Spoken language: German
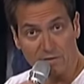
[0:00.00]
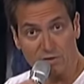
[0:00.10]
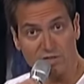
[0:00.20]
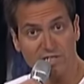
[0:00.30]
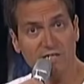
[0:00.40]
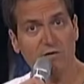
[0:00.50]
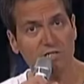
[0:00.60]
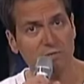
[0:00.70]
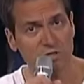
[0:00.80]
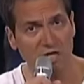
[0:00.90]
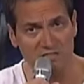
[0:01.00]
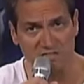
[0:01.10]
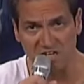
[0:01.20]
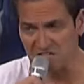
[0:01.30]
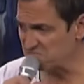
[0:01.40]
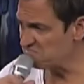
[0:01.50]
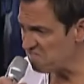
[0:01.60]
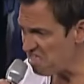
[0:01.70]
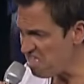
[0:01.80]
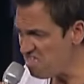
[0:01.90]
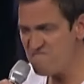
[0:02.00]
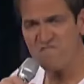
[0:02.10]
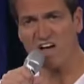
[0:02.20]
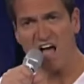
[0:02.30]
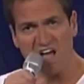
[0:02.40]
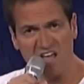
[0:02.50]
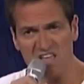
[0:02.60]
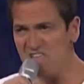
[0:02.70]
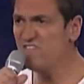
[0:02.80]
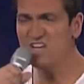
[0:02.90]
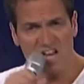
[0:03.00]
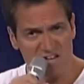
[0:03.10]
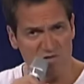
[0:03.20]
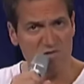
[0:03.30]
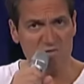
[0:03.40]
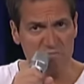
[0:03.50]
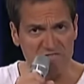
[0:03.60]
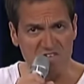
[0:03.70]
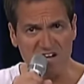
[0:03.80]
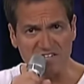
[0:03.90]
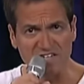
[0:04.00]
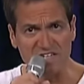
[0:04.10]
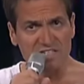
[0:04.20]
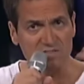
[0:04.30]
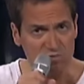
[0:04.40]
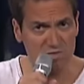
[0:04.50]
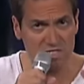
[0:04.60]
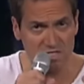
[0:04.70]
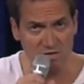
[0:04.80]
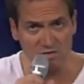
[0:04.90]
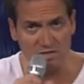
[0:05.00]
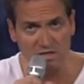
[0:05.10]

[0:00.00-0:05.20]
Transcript: Da stehen die Leute am Straßenrand. Ferrari, ich will keine Gurke mehr fahren. So sieht's aus.